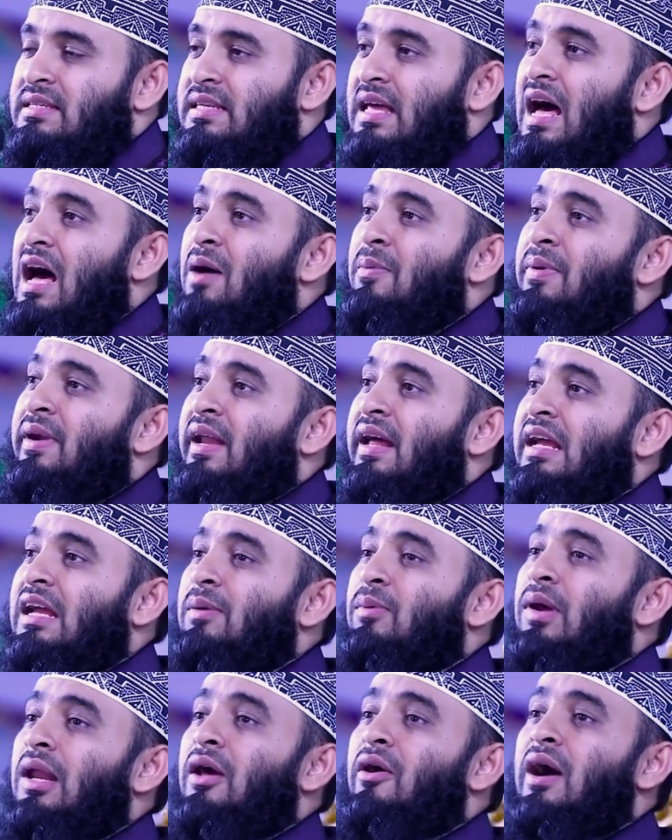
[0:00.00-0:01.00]

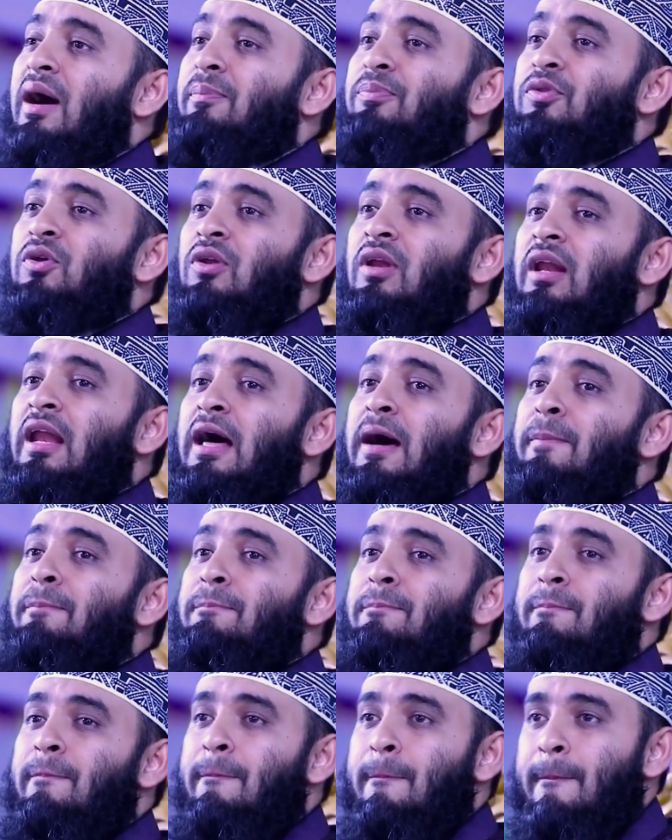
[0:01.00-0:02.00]
সাহাবিটাকে বলে আবদুল্লাহ
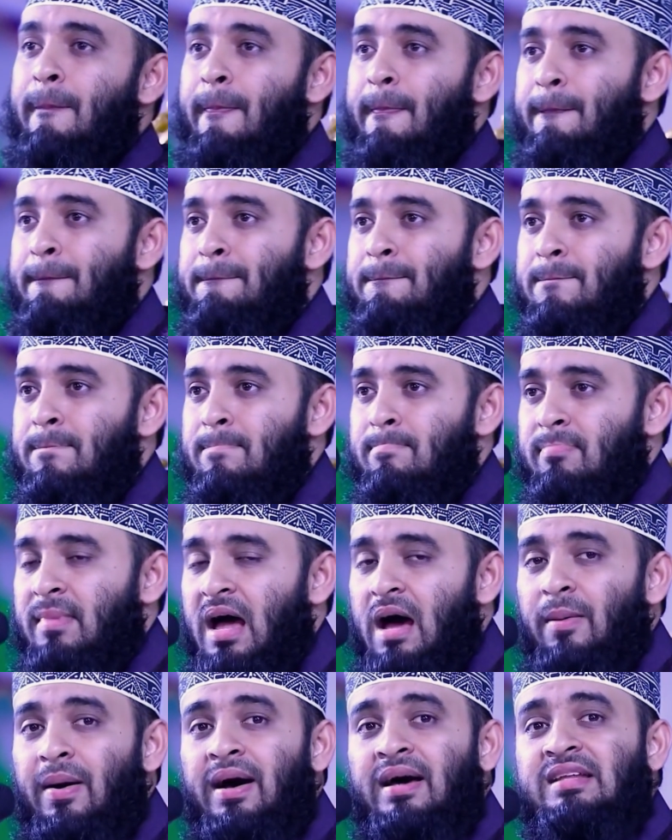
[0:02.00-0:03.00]

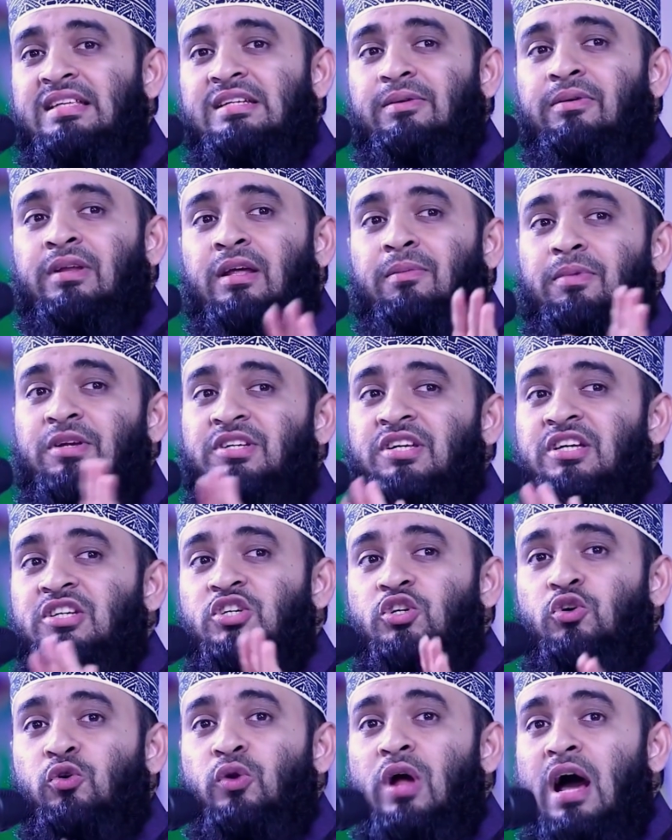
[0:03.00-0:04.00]
আমার জীবনে
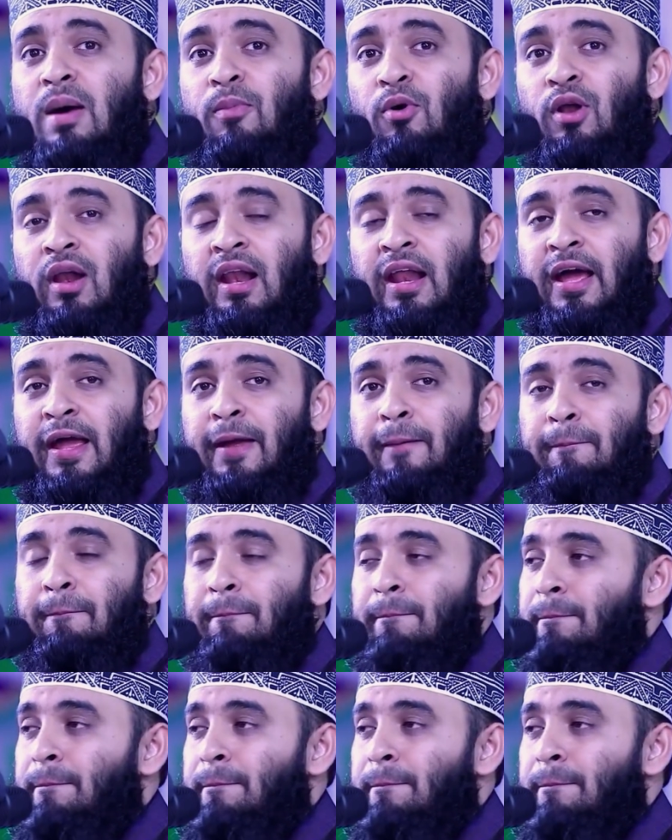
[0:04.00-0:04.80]
বিশেষ কোনো আমল নাই